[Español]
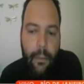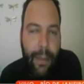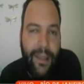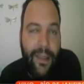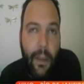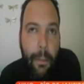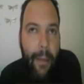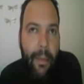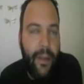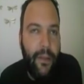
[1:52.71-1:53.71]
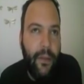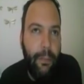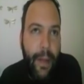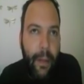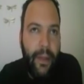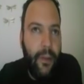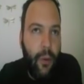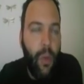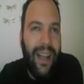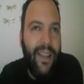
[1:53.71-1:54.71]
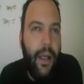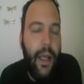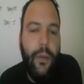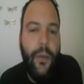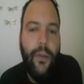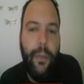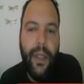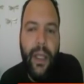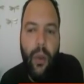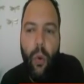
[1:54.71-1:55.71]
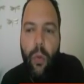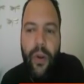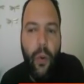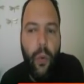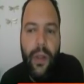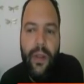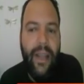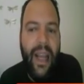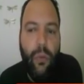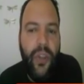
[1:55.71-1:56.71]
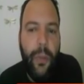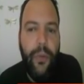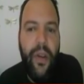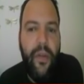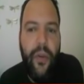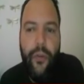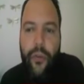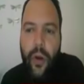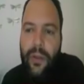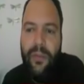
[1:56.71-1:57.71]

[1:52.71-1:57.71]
parecían memes, memes concatenados, porque no hubo ningún tipo de definición,